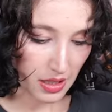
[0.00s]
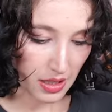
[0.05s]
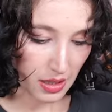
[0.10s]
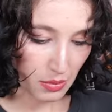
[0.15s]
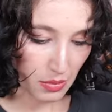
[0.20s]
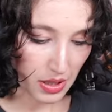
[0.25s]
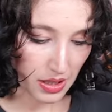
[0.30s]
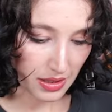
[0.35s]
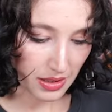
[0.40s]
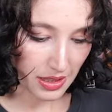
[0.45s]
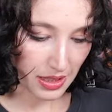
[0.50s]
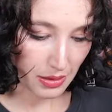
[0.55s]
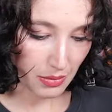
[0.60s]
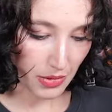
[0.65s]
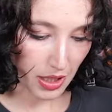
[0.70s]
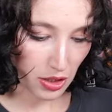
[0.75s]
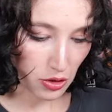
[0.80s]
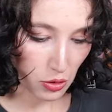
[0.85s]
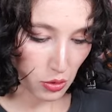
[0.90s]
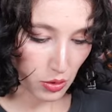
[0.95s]
Aman diyeyim.
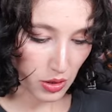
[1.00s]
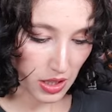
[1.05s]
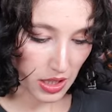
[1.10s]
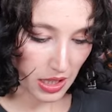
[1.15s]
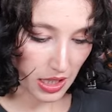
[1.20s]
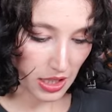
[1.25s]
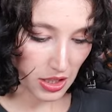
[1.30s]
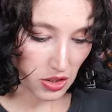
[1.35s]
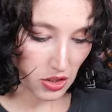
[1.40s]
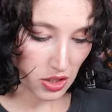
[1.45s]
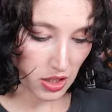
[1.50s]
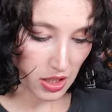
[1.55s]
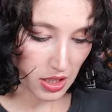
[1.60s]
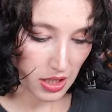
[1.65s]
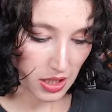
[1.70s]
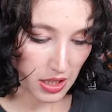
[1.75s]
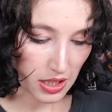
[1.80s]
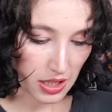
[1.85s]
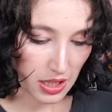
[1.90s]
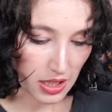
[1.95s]
Aç şurayı aç.
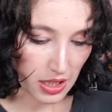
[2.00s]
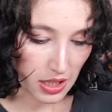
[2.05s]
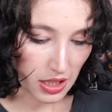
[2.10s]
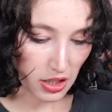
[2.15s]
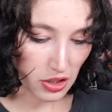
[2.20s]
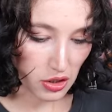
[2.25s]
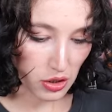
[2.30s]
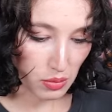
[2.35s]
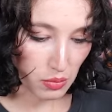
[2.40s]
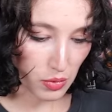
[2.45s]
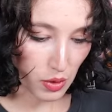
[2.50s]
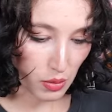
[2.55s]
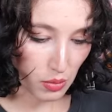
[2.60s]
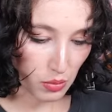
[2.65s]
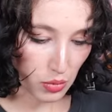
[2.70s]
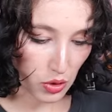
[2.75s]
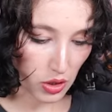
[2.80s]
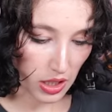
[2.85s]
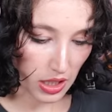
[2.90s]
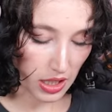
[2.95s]
Açılmıyor
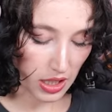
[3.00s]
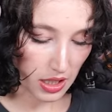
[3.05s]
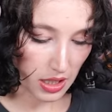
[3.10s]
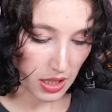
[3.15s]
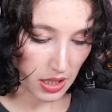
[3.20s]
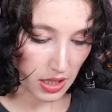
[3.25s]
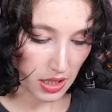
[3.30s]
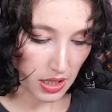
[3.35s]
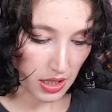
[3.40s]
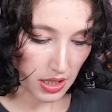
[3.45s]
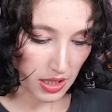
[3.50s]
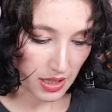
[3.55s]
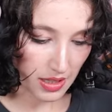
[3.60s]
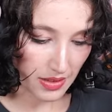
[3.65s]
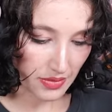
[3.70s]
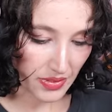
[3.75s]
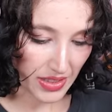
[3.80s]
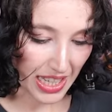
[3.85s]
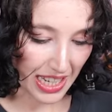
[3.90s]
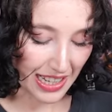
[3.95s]
mu bura?
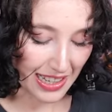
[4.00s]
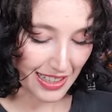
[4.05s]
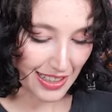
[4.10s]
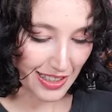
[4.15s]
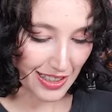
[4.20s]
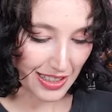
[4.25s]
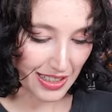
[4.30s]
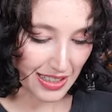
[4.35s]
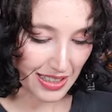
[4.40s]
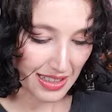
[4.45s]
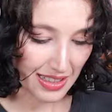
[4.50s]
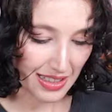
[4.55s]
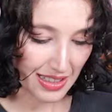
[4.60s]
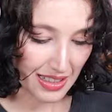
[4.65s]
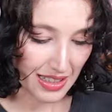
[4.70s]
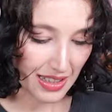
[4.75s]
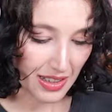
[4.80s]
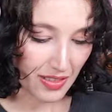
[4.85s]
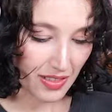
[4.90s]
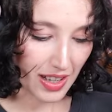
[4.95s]
Geliyor.
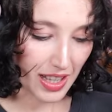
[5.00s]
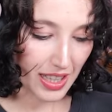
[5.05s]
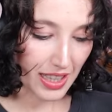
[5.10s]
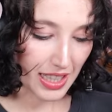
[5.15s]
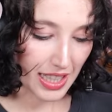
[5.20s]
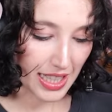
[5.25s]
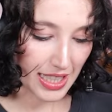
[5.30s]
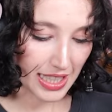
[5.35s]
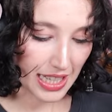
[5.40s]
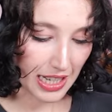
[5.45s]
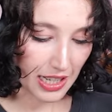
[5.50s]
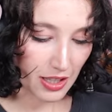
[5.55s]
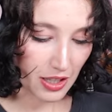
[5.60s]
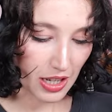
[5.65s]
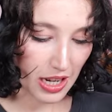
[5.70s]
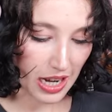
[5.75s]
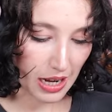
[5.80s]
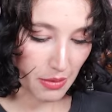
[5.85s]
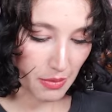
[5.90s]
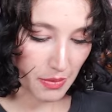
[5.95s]
Vallahi
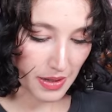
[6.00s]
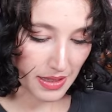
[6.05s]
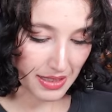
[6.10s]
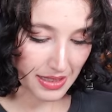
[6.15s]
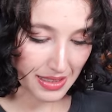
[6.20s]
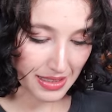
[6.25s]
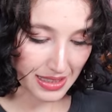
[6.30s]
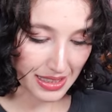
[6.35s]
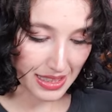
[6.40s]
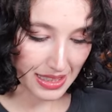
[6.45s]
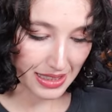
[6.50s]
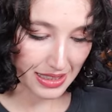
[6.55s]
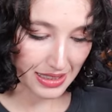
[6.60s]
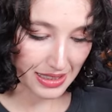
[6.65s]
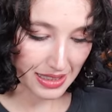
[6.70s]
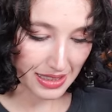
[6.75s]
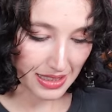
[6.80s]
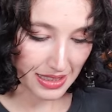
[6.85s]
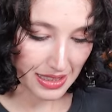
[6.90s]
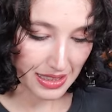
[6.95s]
geliyor. Abi biraz hızlı git.
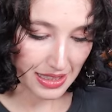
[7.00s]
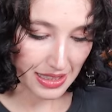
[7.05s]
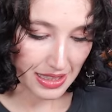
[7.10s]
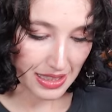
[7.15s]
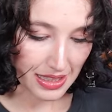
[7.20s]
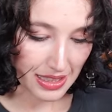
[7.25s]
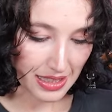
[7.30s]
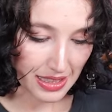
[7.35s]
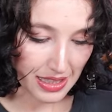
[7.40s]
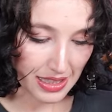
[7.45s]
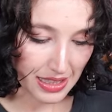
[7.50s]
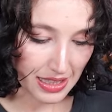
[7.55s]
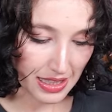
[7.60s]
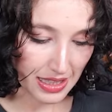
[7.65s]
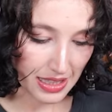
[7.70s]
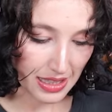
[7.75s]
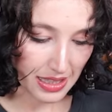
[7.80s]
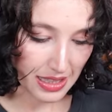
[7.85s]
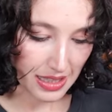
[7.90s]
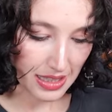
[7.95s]

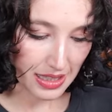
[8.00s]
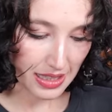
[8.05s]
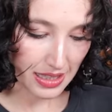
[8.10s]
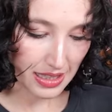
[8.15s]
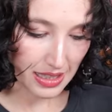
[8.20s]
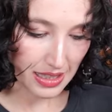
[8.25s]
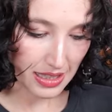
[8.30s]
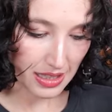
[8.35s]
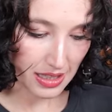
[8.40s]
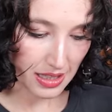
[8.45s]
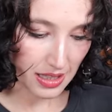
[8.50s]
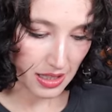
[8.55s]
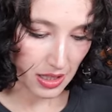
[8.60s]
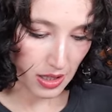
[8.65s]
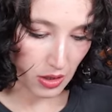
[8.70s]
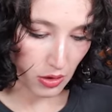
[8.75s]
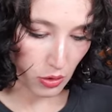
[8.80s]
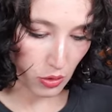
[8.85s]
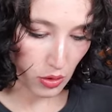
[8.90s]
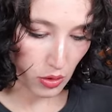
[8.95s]
Ha?
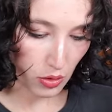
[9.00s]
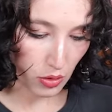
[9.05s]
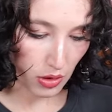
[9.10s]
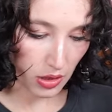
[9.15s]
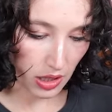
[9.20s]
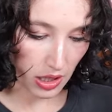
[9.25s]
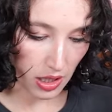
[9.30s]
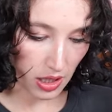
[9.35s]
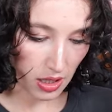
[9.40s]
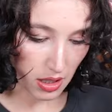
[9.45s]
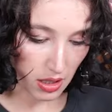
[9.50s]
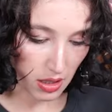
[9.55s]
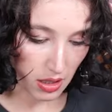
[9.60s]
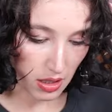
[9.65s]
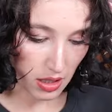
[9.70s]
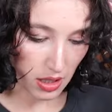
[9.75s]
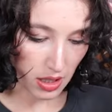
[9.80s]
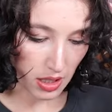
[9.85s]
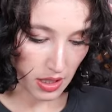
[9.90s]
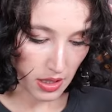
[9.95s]
Bu ne öyle?
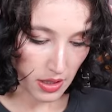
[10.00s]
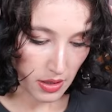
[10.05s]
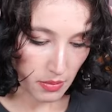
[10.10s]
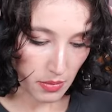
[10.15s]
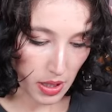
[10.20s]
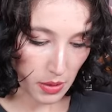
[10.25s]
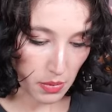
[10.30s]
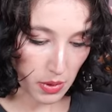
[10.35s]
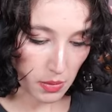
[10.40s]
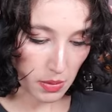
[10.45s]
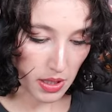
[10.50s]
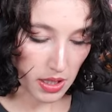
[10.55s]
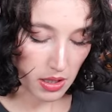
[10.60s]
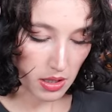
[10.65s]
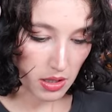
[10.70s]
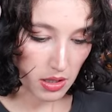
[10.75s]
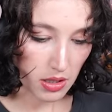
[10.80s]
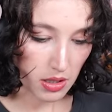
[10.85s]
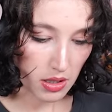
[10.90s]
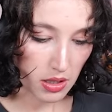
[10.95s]
Bak bak bak.
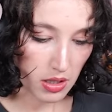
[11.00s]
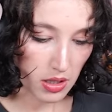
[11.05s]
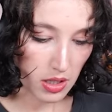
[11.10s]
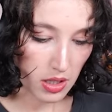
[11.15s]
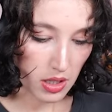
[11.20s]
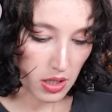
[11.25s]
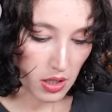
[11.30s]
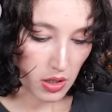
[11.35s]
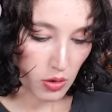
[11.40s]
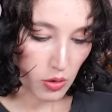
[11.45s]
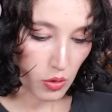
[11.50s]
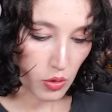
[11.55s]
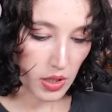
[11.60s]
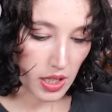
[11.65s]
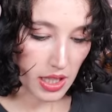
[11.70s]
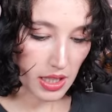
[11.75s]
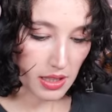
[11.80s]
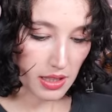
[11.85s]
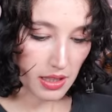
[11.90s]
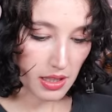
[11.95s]
O
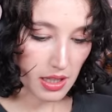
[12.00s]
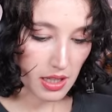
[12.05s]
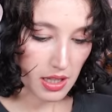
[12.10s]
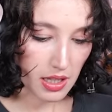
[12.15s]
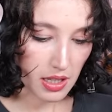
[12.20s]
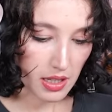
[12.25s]
neydi?